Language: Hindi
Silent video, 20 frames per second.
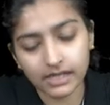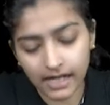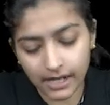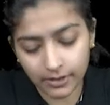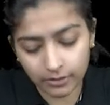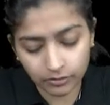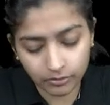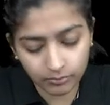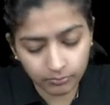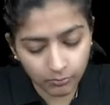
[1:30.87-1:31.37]
लगा
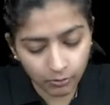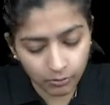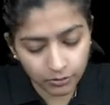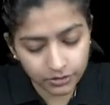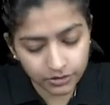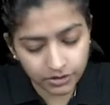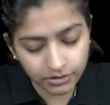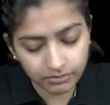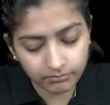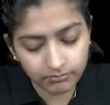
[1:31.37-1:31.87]
रहे हो तो
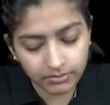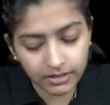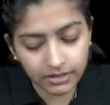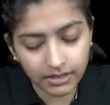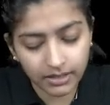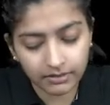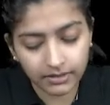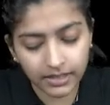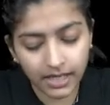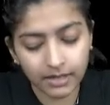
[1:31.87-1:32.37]
मोशन
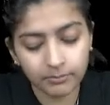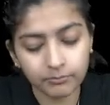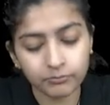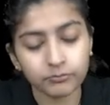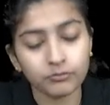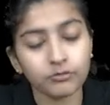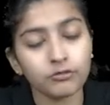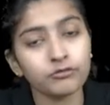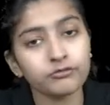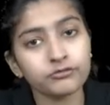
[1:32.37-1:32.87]
भी
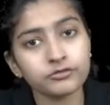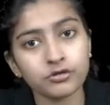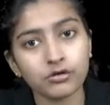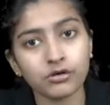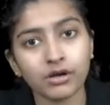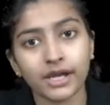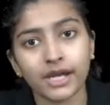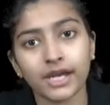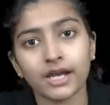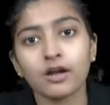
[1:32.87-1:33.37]
मूव जो
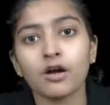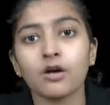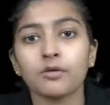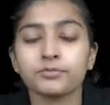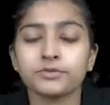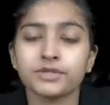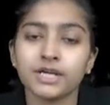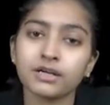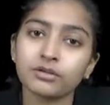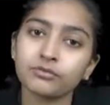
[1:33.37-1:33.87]
करेगा
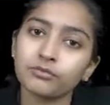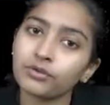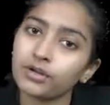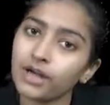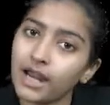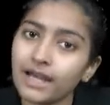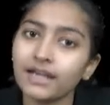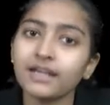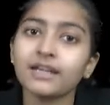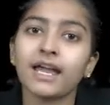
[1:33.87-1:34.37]
ऑब्जेक्ट वो
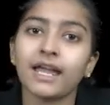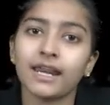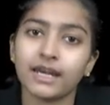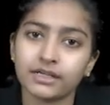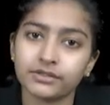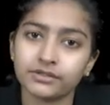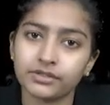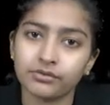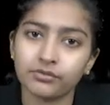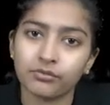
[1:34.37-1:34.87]
राइट
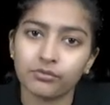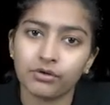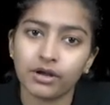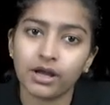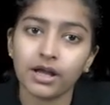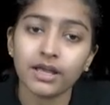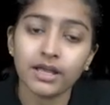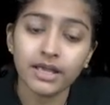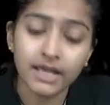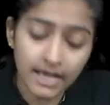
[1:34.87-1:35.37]
डायरेक्शन होगा
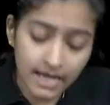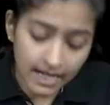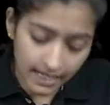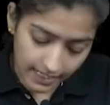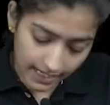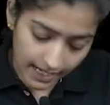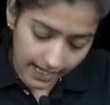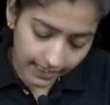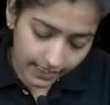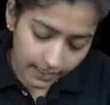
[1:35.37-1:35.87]

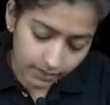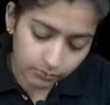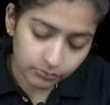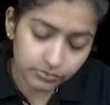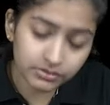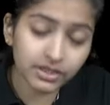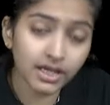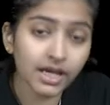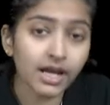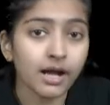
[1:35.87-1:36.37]
लेकिन
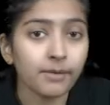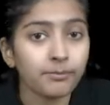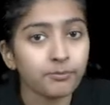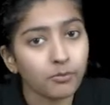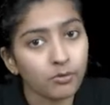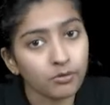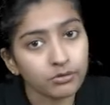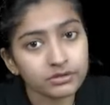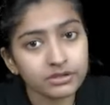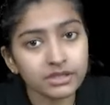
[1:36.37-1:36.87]
उसके
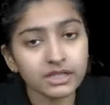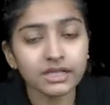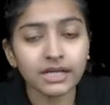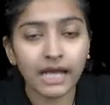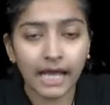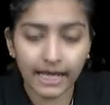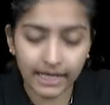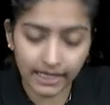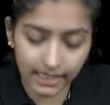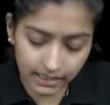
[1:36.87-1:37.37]
अपोजिट
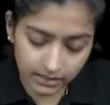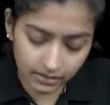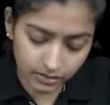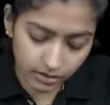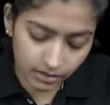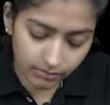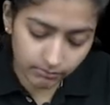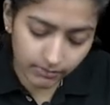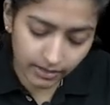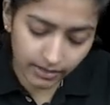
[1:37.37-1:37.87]

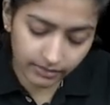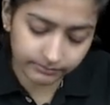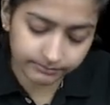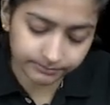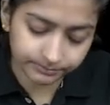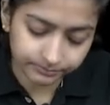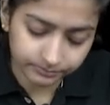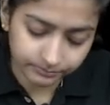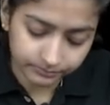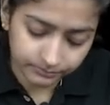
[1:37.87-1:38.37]
डायरेक्शन में
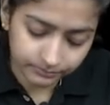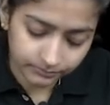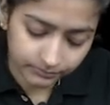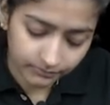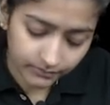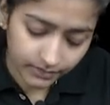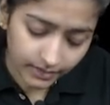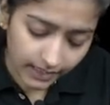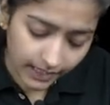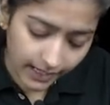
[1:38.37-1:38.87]

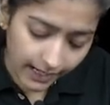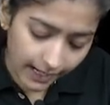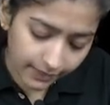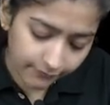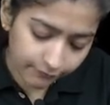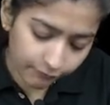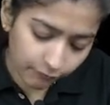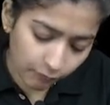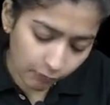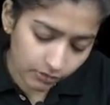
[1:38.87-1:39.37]
एक
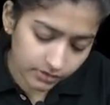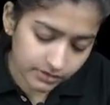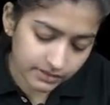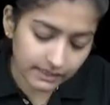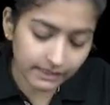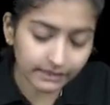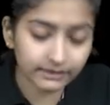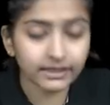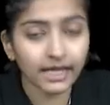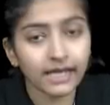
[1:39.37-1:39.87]
फोर्स
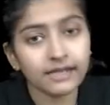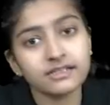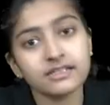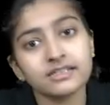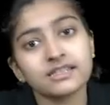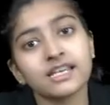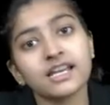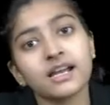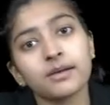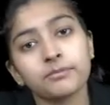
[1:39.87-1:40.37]
लगता है
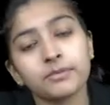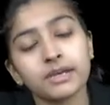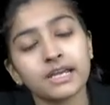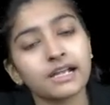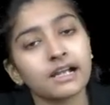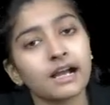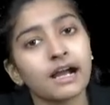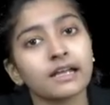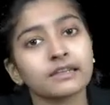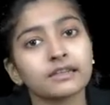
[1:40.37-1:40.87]
जिसे हमने
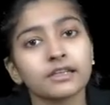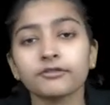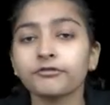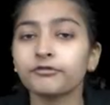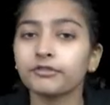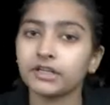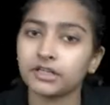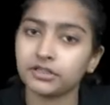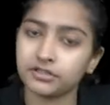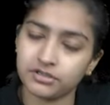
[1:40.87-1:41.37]
कहा था
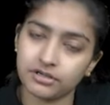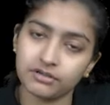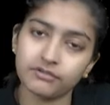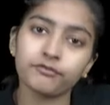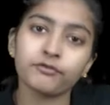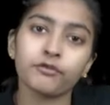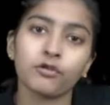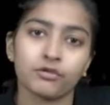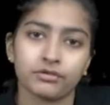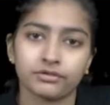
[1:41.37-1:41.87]
फ्रिक्शन
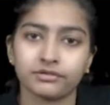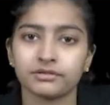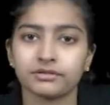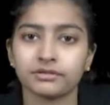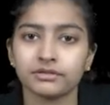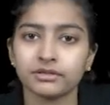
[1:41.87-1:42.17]
फोर्स